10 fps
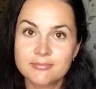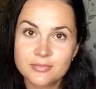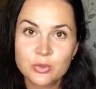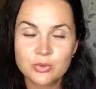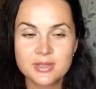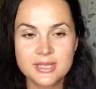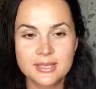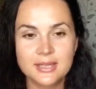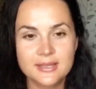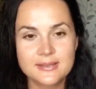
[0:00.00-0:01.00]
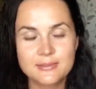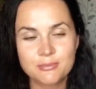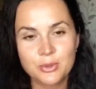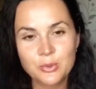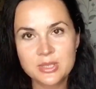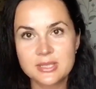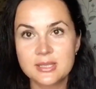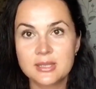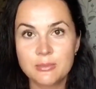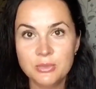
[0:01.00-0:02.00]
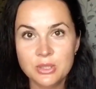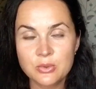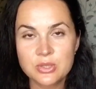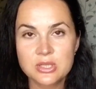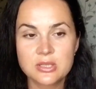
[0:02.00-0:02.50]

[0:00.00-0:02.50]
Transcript: Ну, где-то есть плюс, где-то минус,